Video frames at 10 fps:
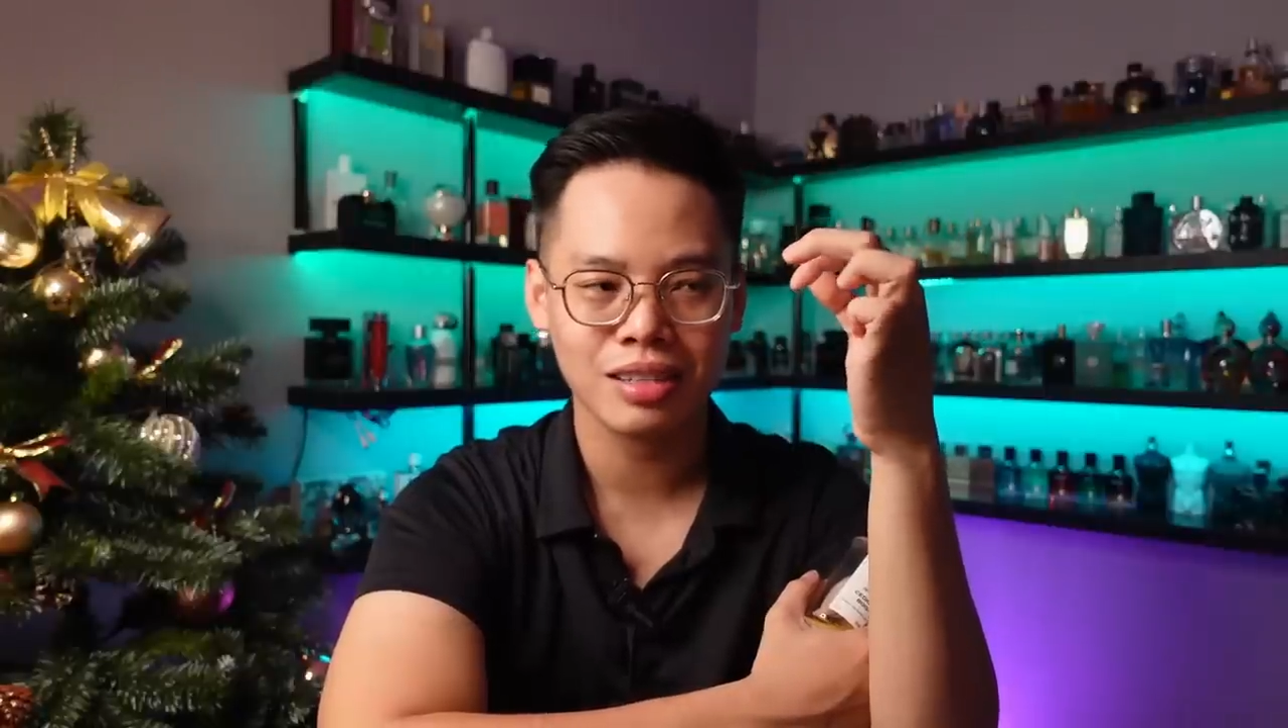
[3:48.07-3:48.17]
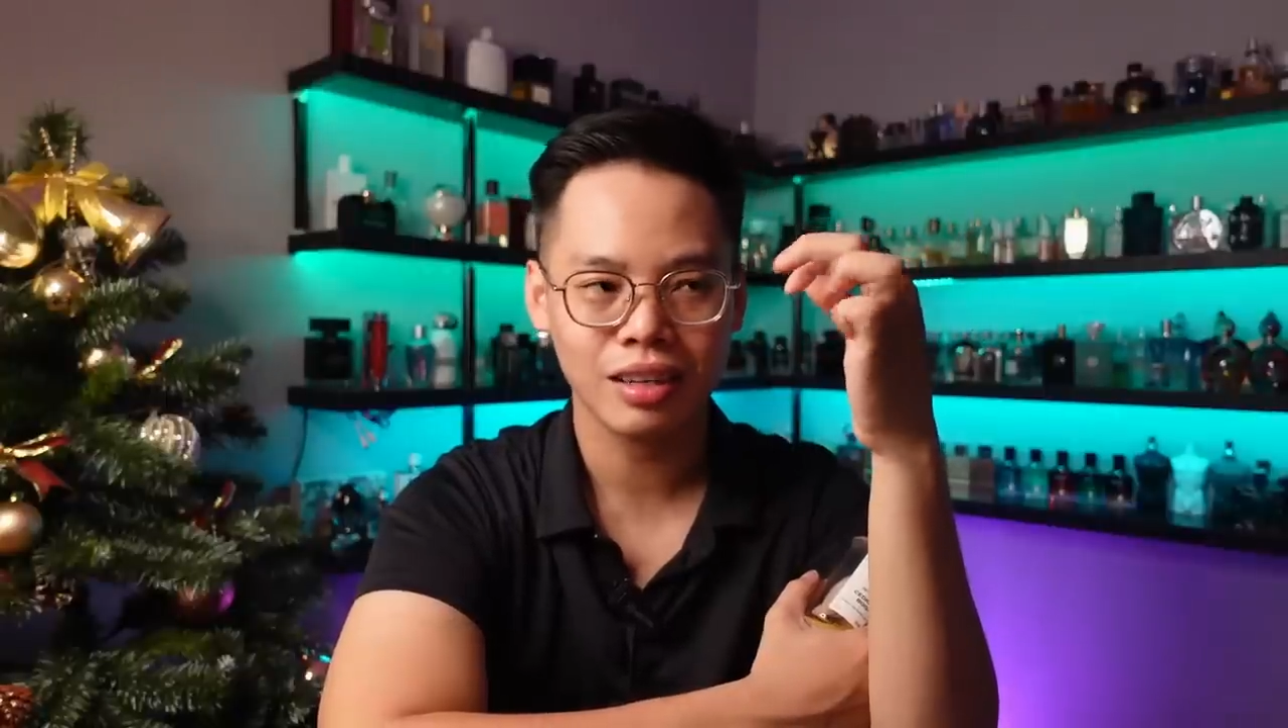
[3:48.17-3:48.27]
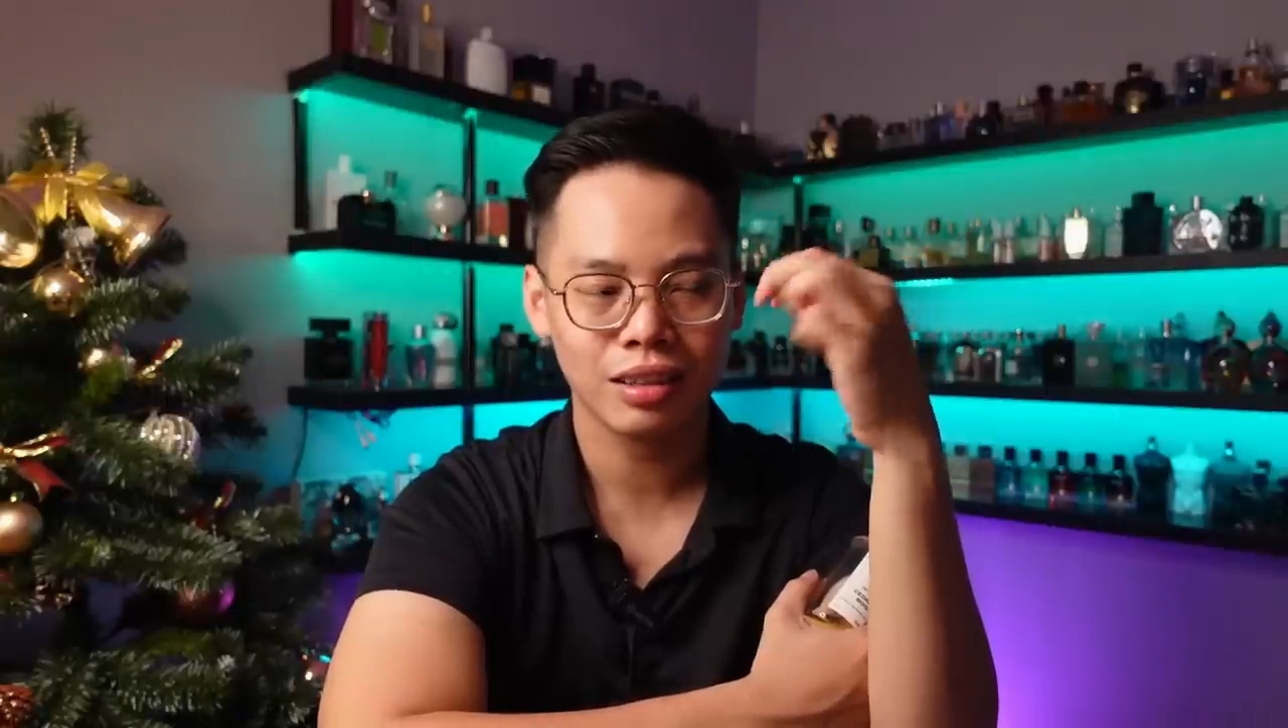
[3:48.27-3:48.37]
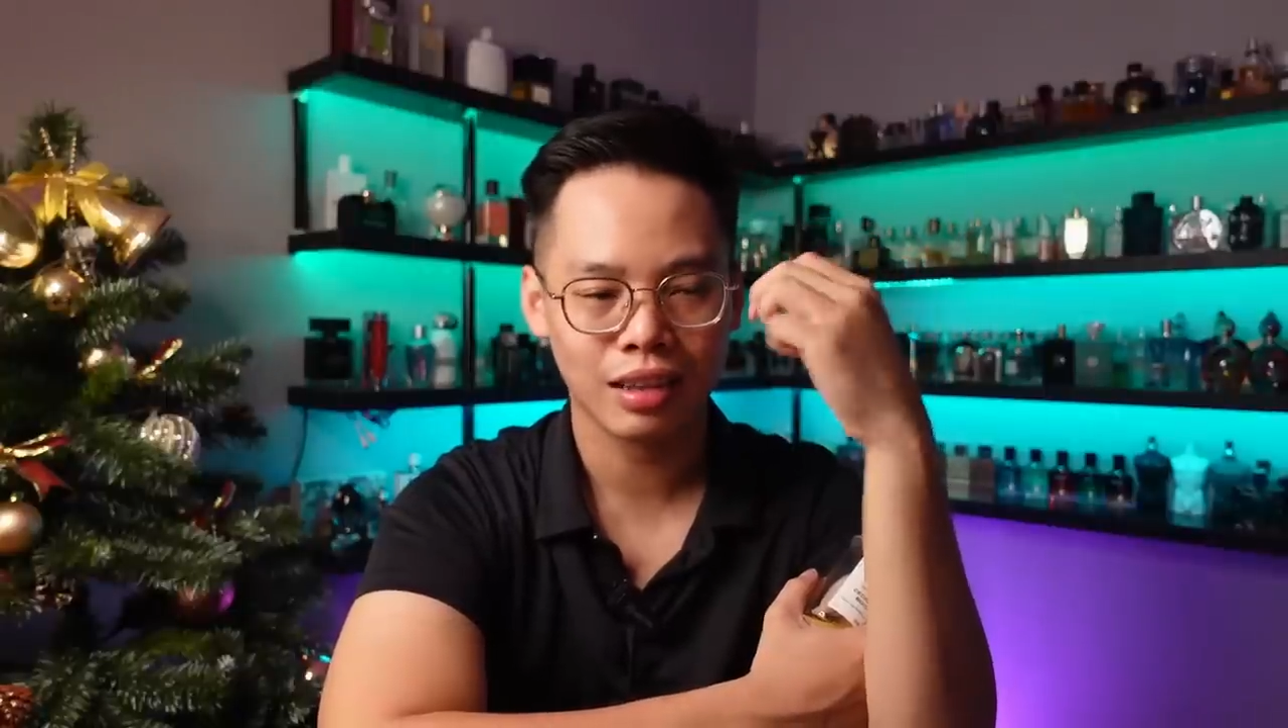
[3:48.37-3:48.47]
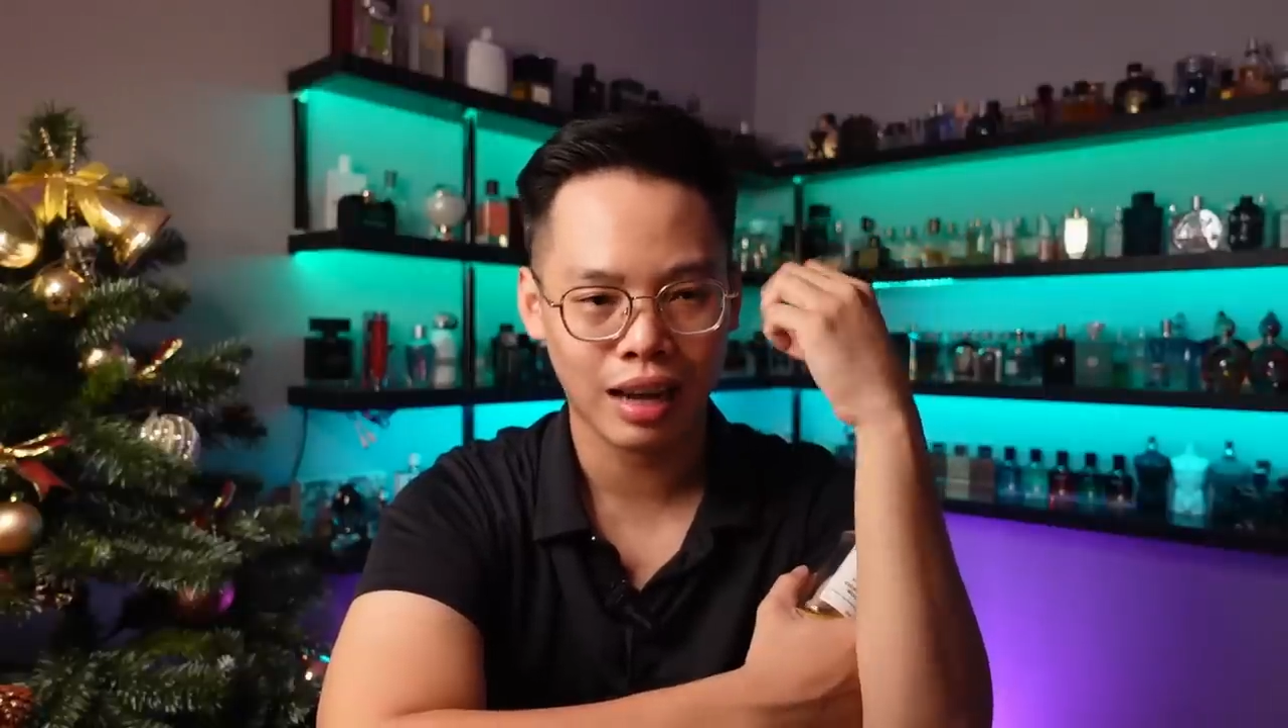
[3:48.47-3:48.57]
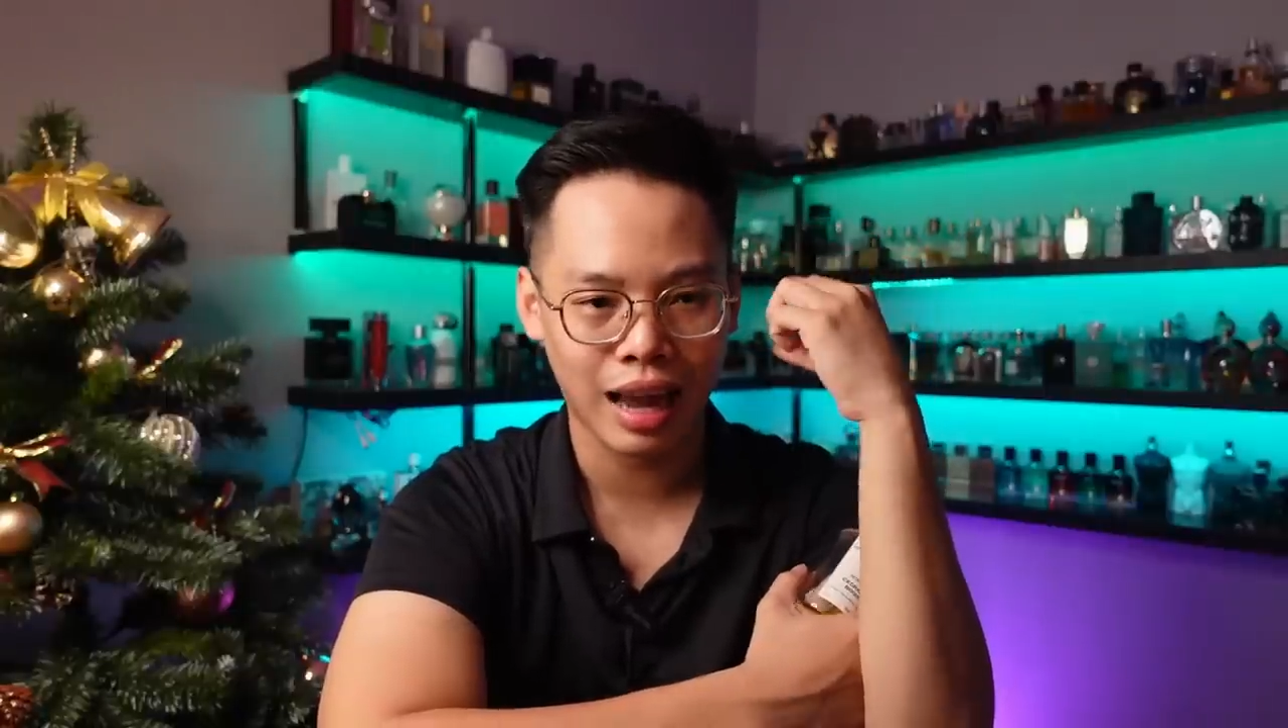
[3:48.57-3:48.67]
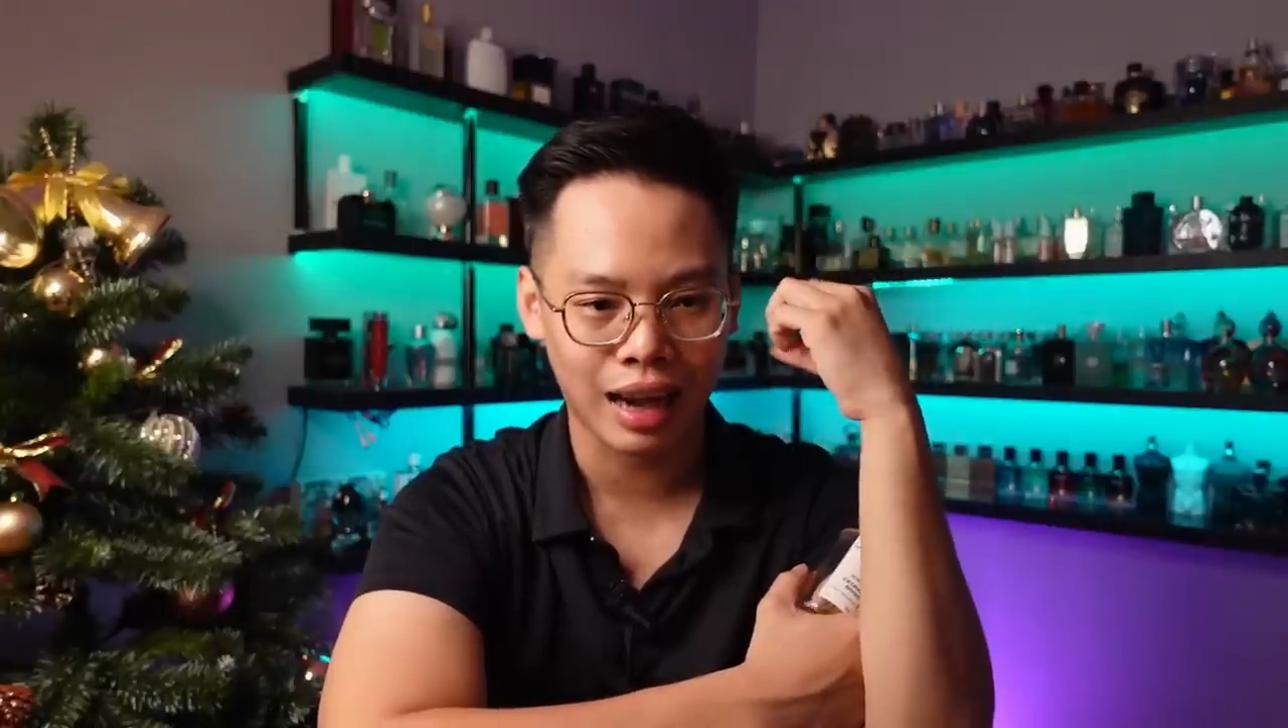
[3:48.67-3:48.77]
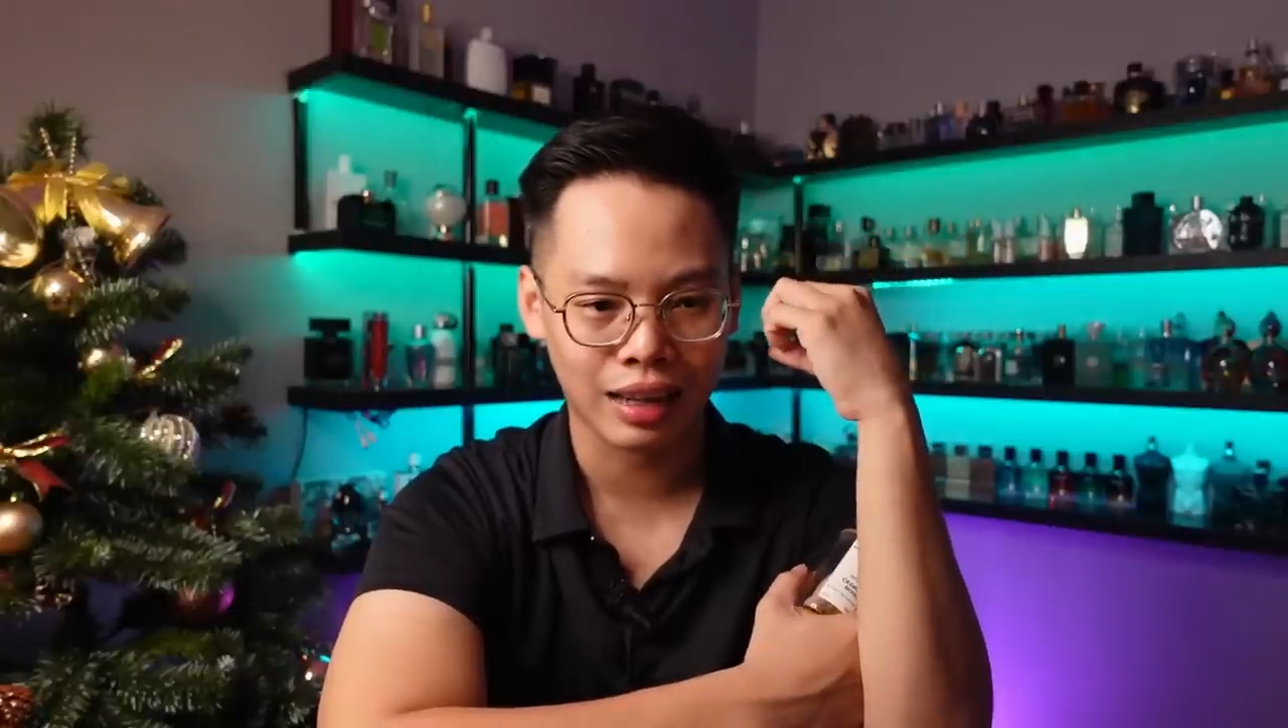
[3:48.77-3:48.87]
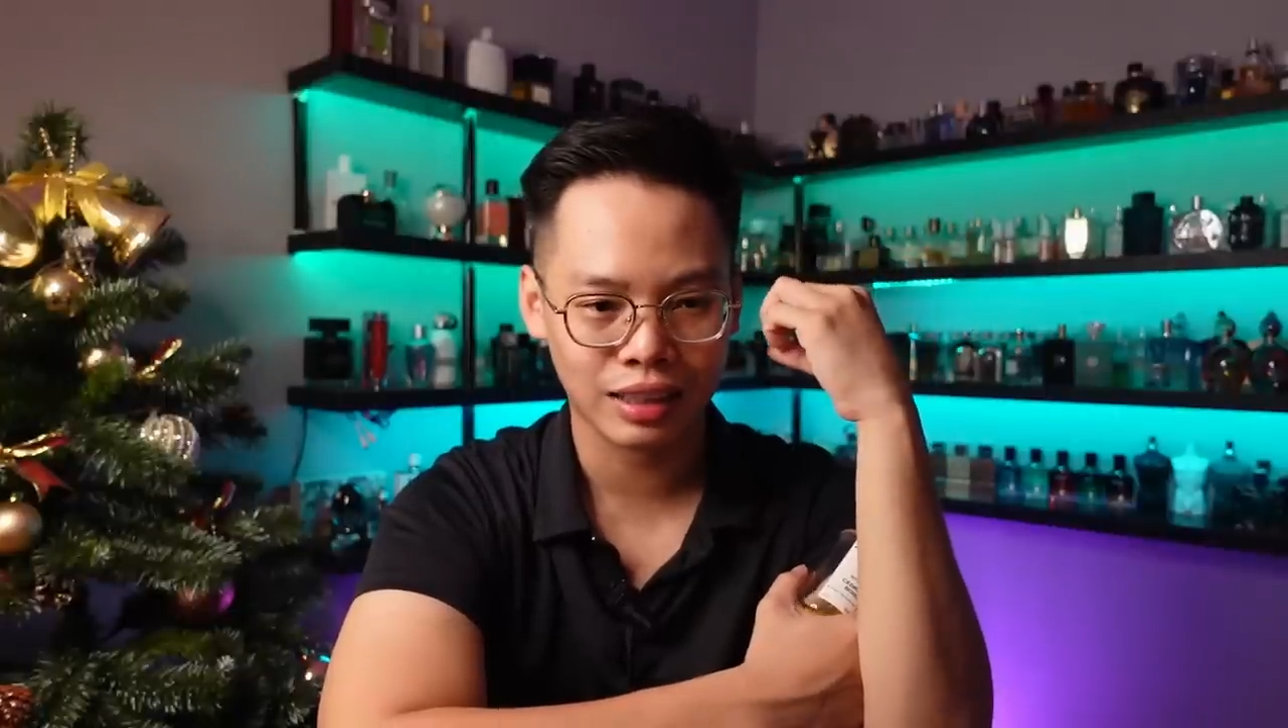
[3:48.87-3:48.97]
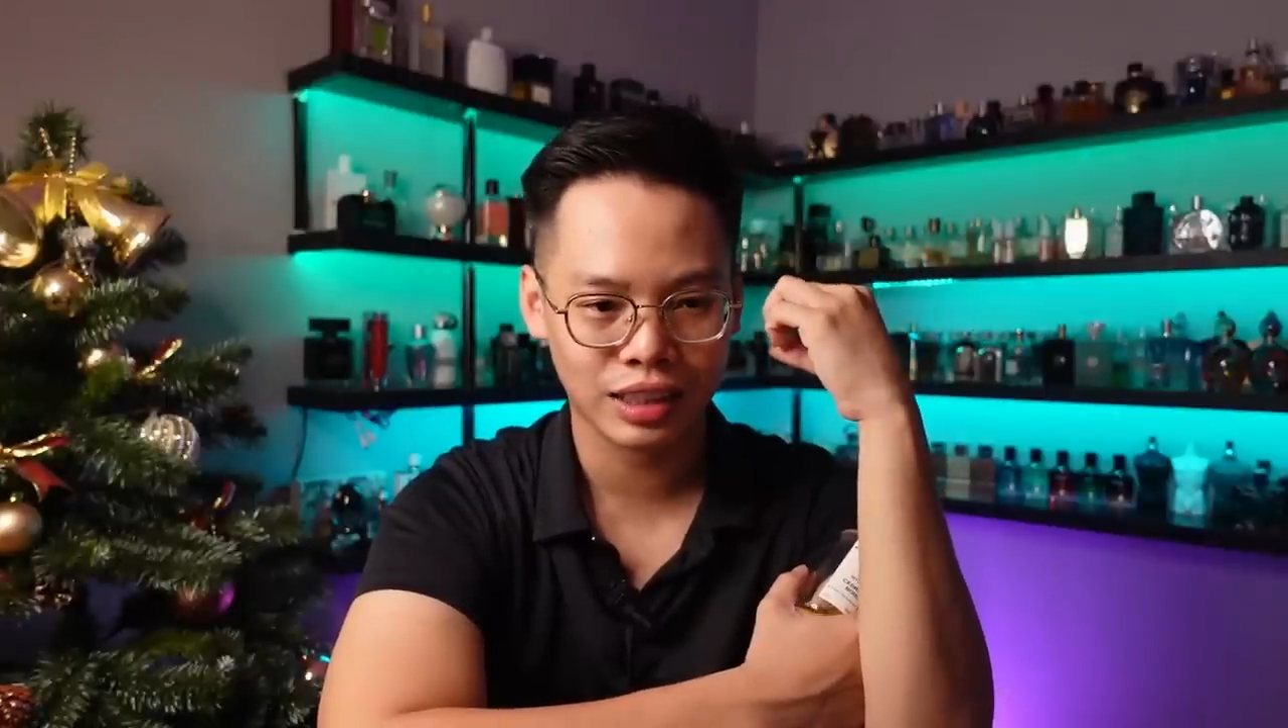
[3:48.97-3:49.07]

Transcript: rất là